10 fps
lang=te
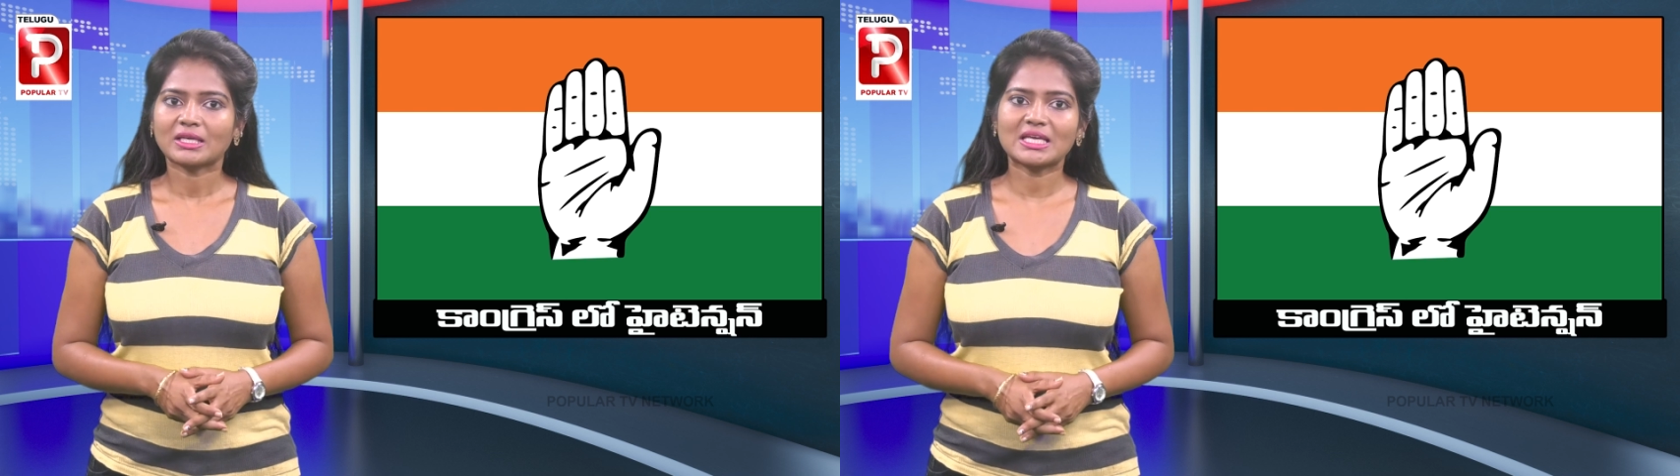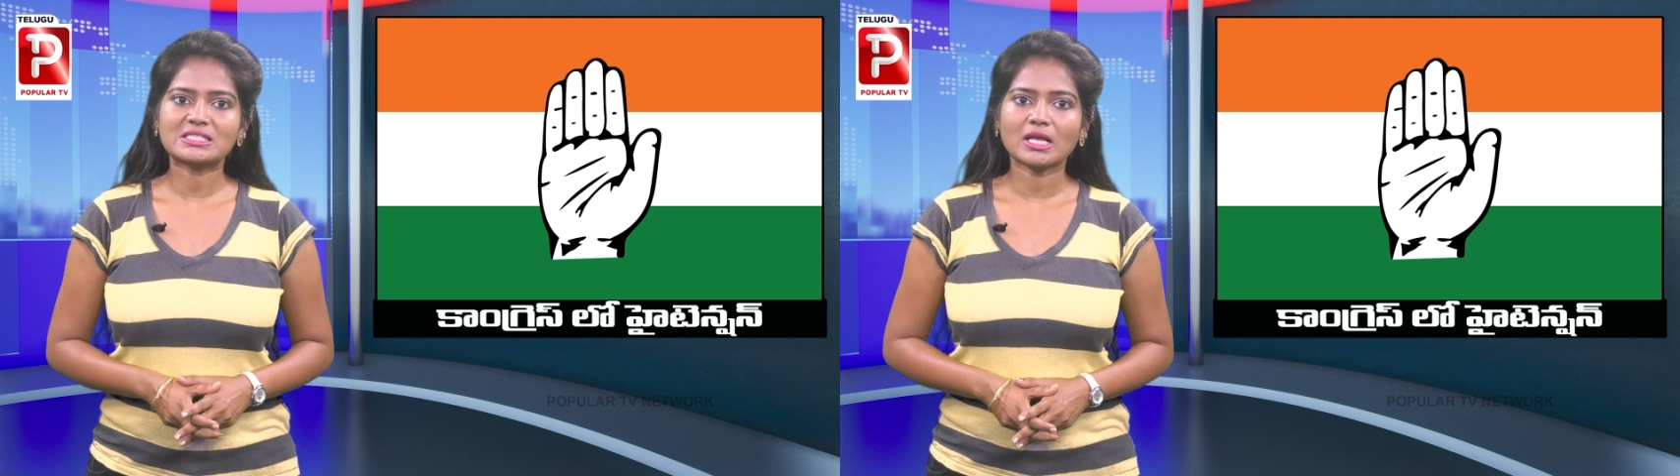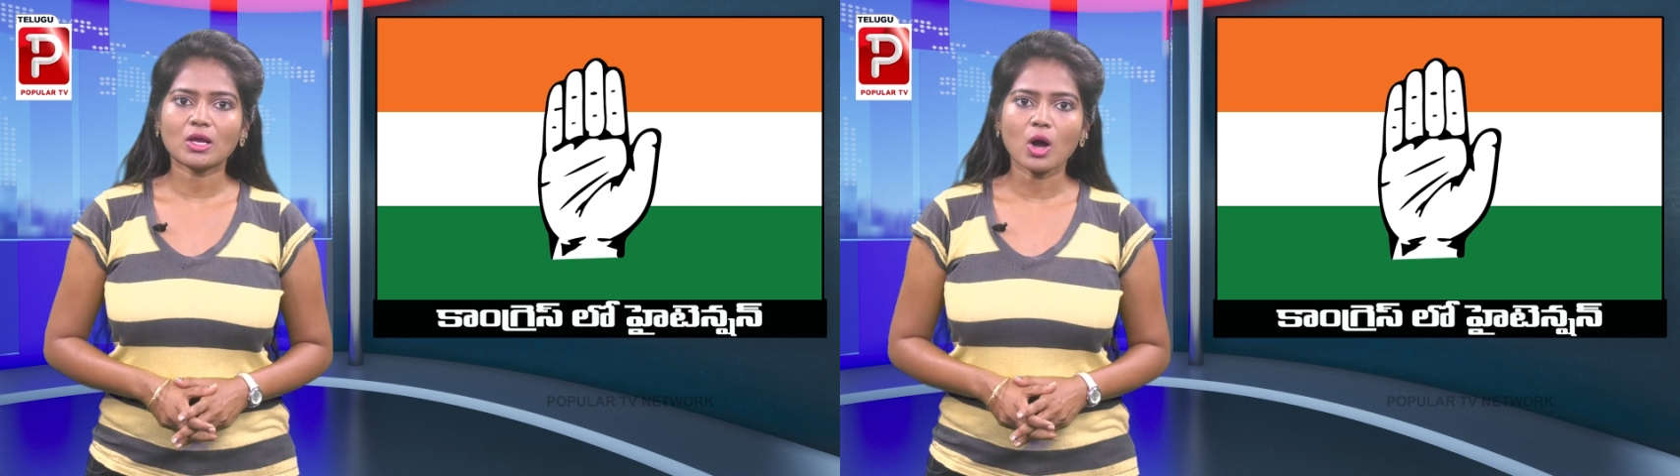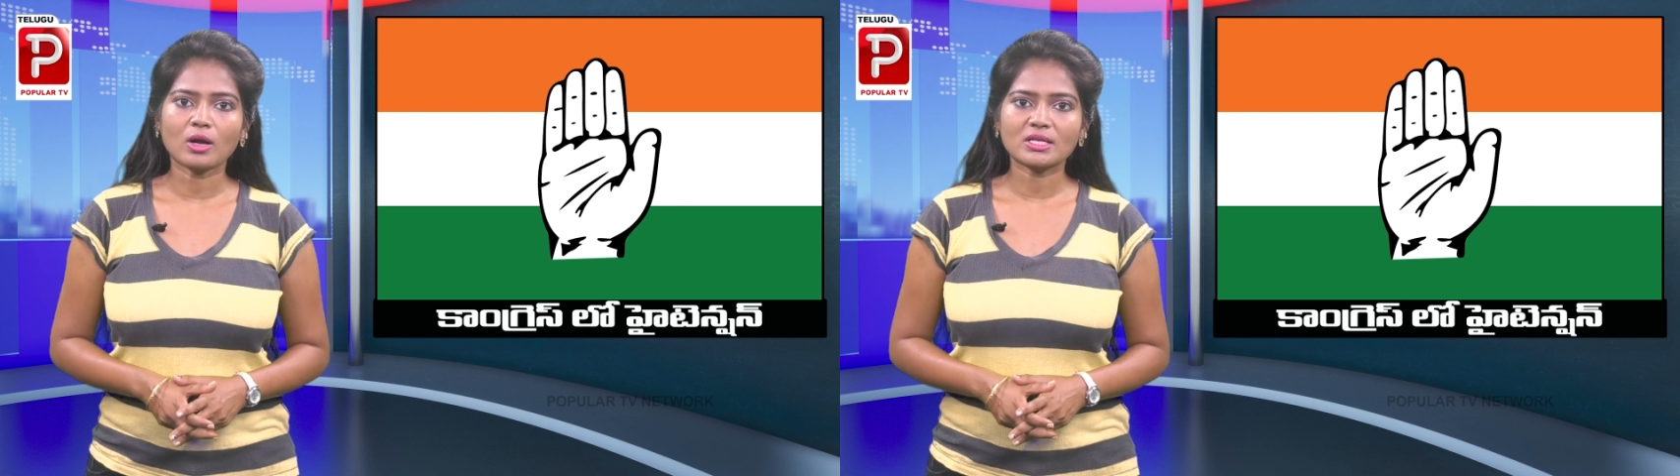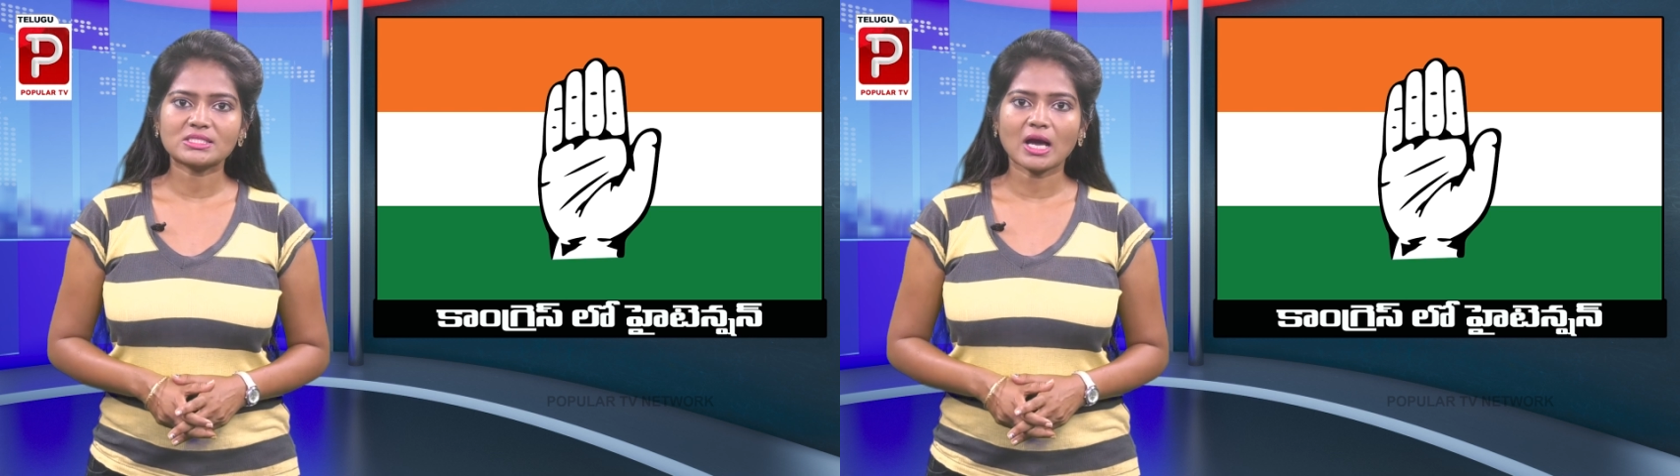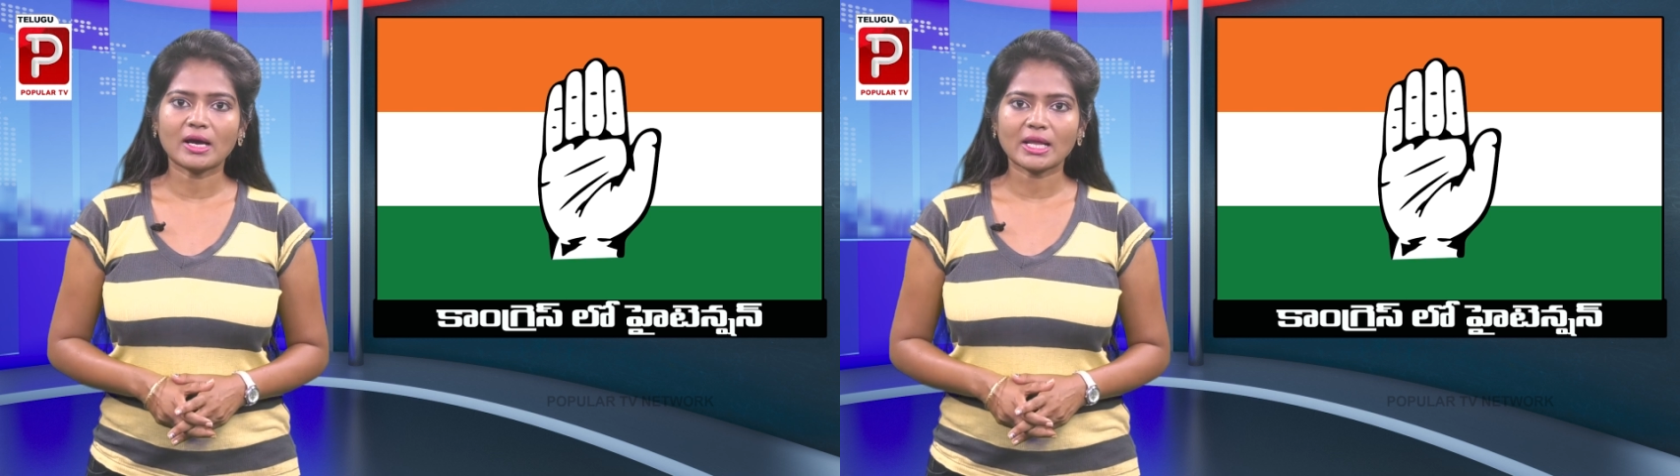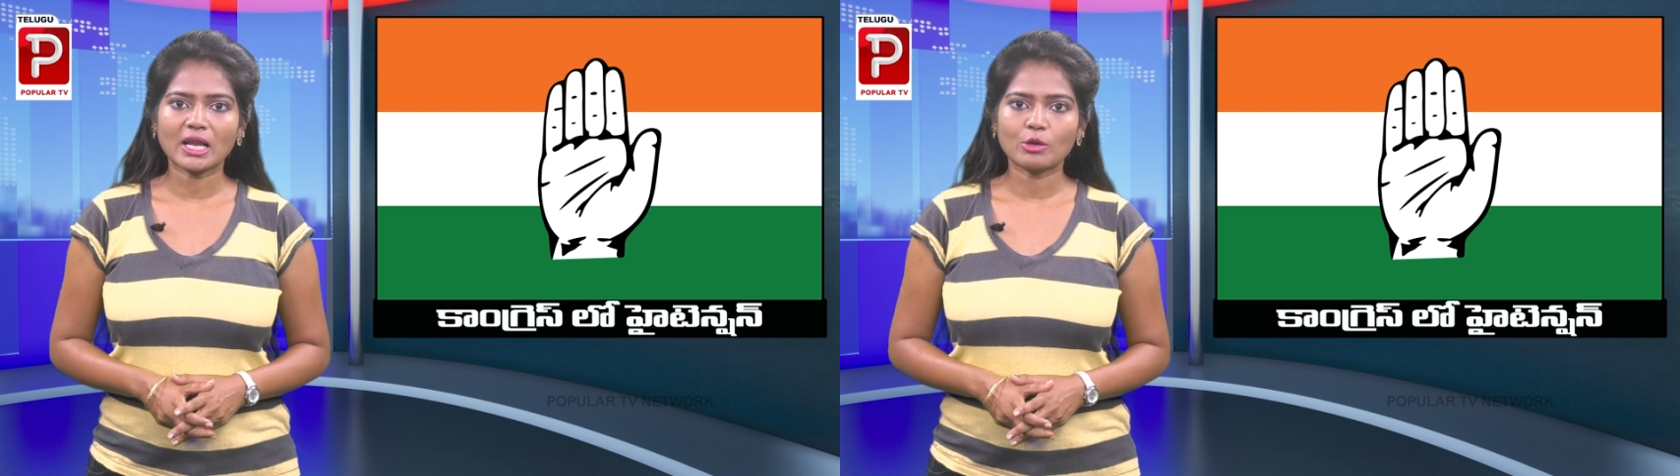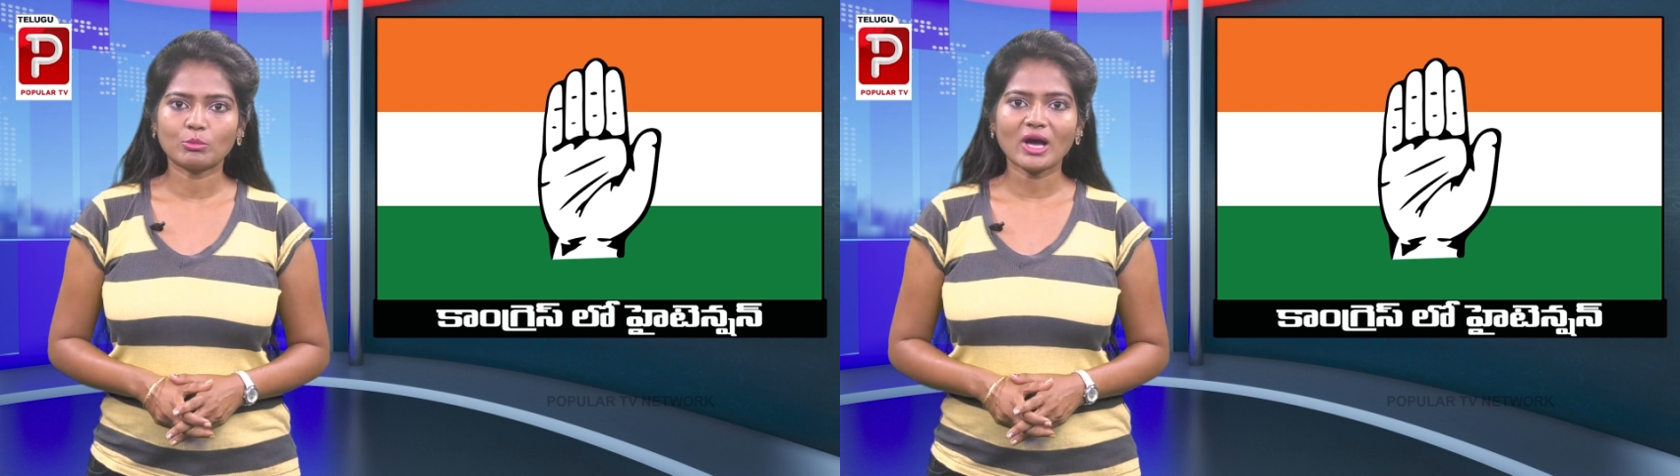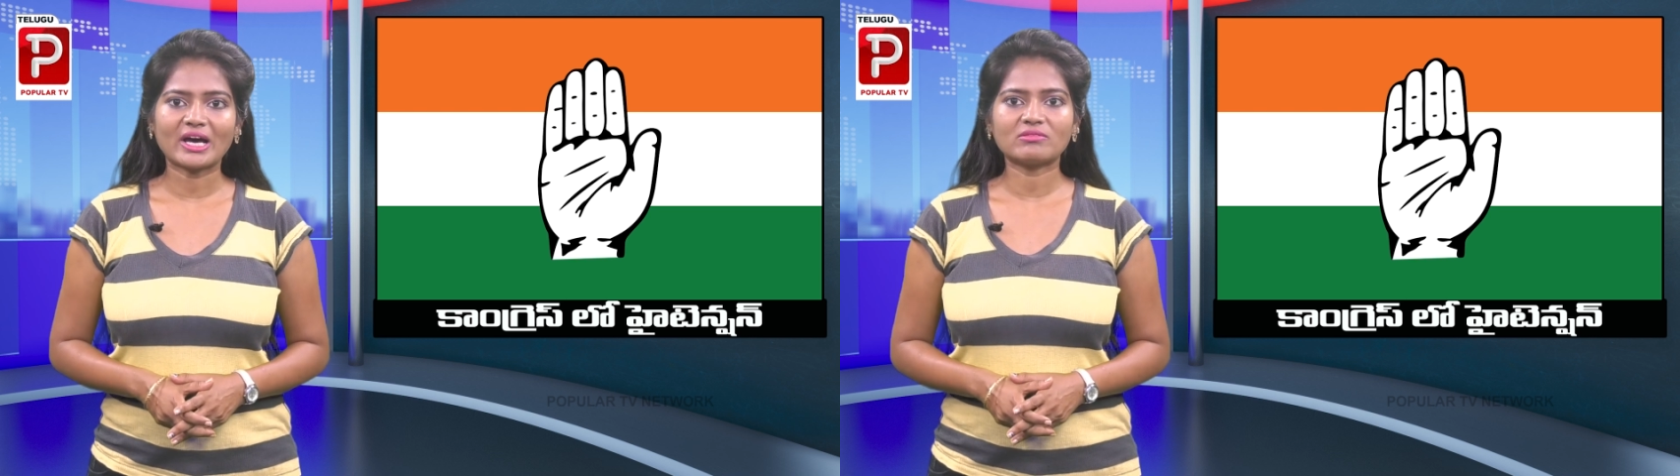కీసర కాంగ్రెస్ కార్యాలయంలో